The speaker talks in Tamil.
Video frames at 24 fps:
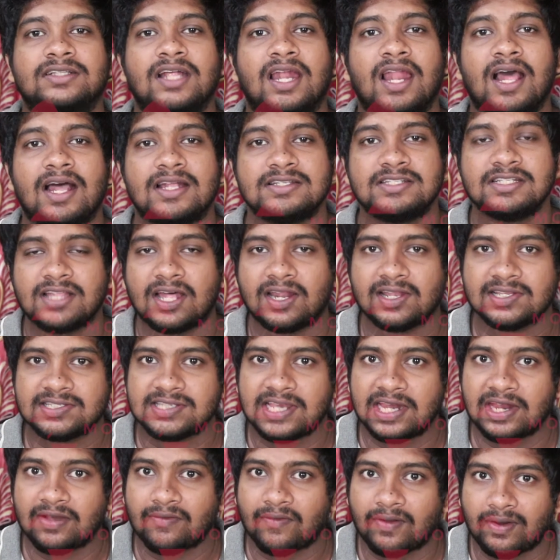தலை அஜித்
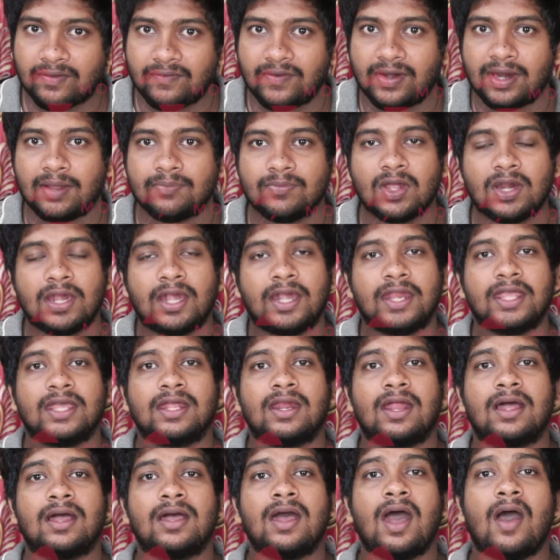அரசியலுக்கு வர வேணாம் தான்
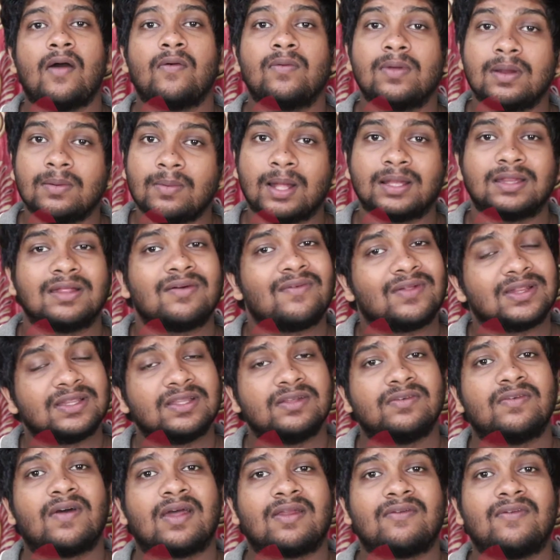நினைக்கிறாங்க அவரும் அதை வந்து
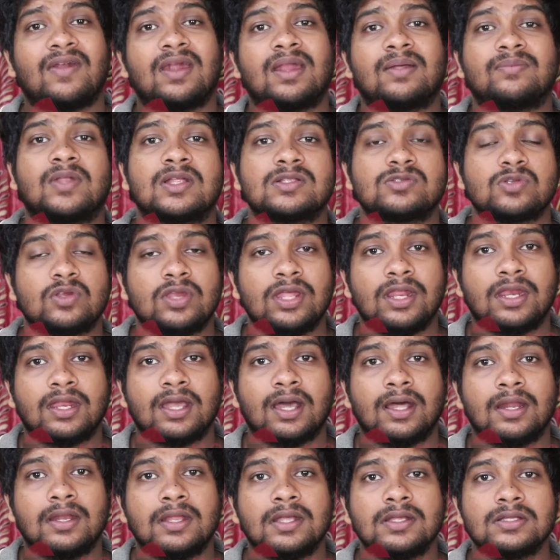வர வேணாம் தான்
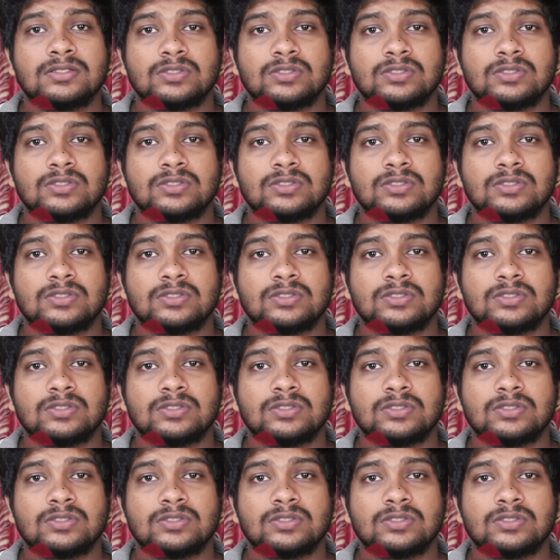சொல்லியிருக்காரு